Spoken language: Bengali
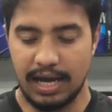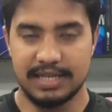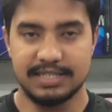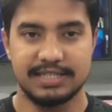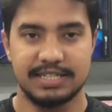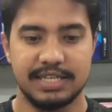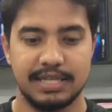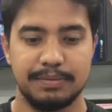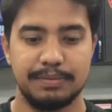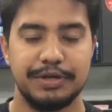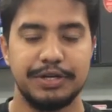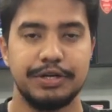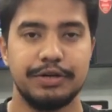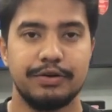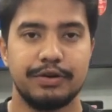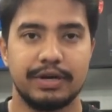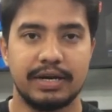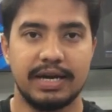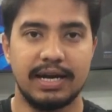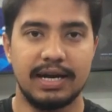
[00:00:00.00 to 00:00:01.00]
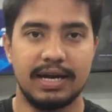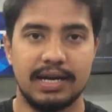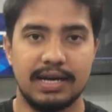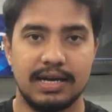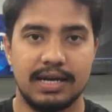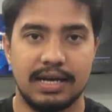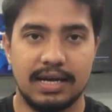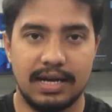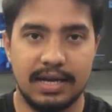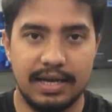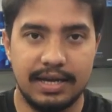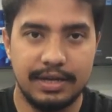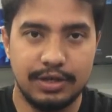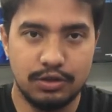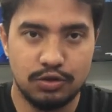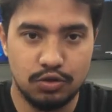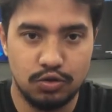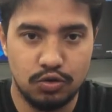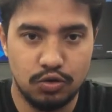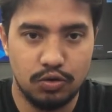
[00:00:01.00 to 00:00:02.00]
আজকের ভিডিওটা
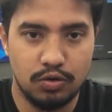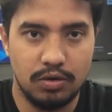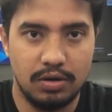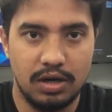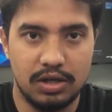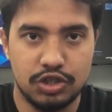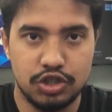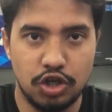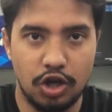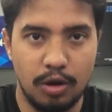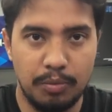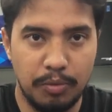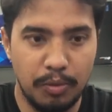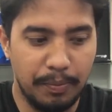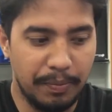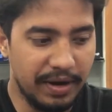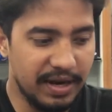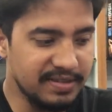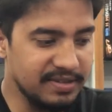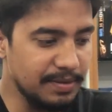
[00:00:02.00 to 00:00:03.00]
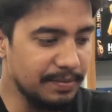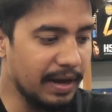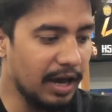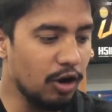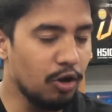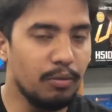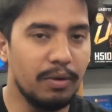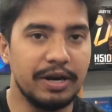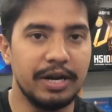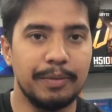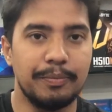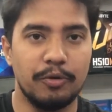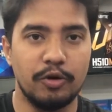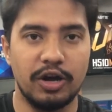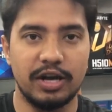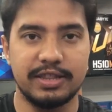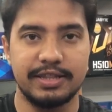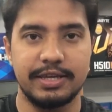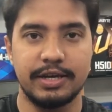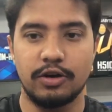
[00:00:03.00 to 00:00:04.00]
একটু স্বল্প প্রাইজে ভালো মানের
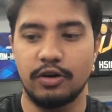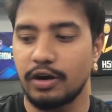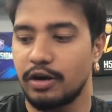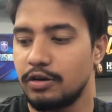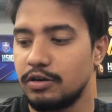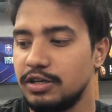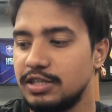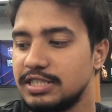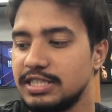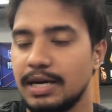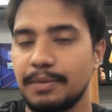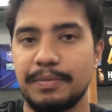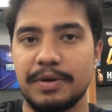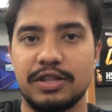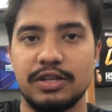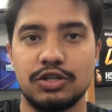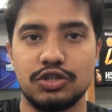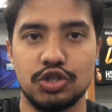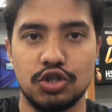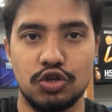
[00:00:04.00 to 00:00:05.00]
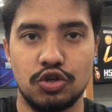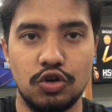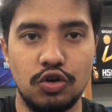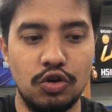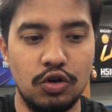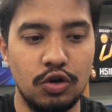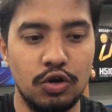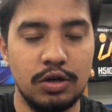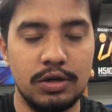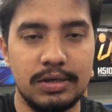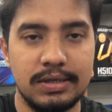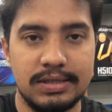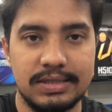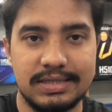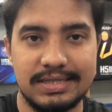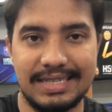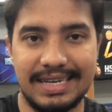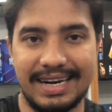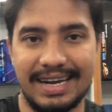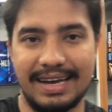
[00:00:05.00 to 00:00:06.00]
প্রোডাক্ট দিয়ে করা হয়েছে আপনাদের জন্য
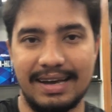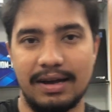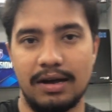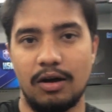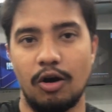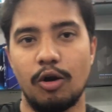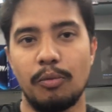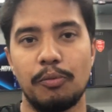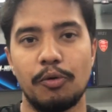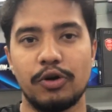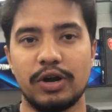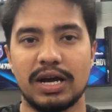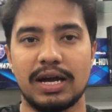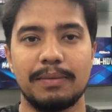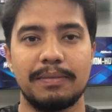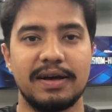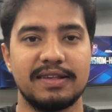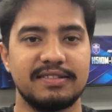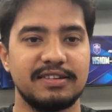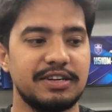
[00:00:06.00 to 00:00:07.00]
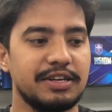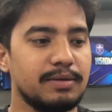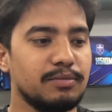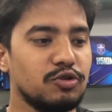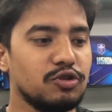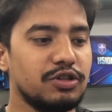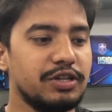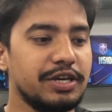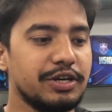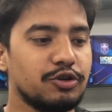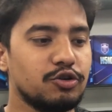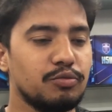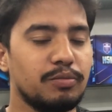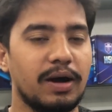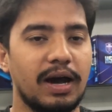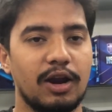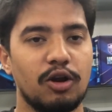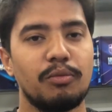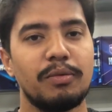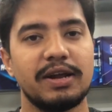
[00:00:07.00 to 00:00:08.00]
যারা অল্প টাকা বাজেটের মধ্যে একটু
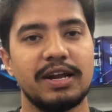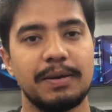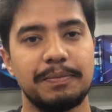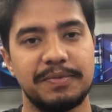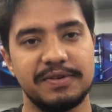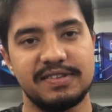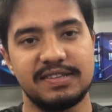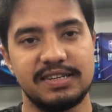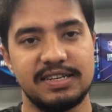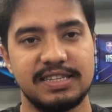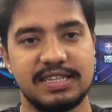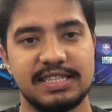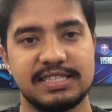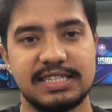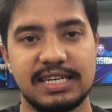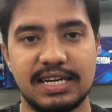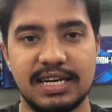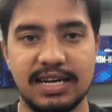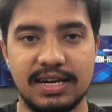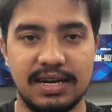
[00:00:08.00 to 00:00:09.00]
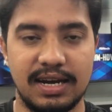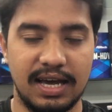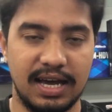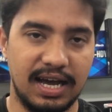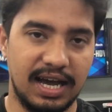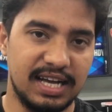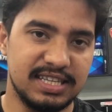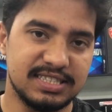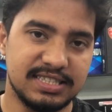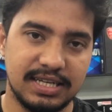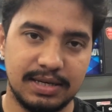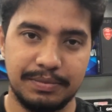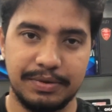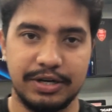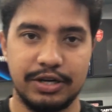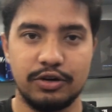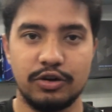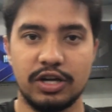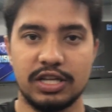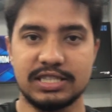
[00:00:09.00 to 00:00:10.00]
ভালো মানের পিসি নিতে চান আজকের
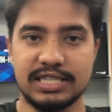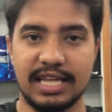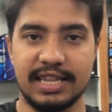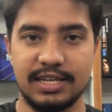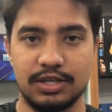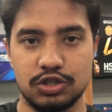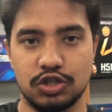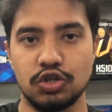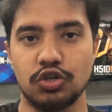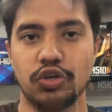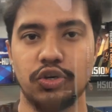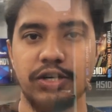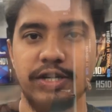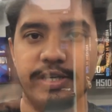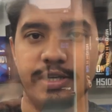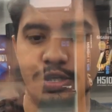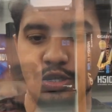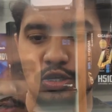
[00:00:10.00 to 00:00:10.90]
ভিডিওটা তাদের জন্যই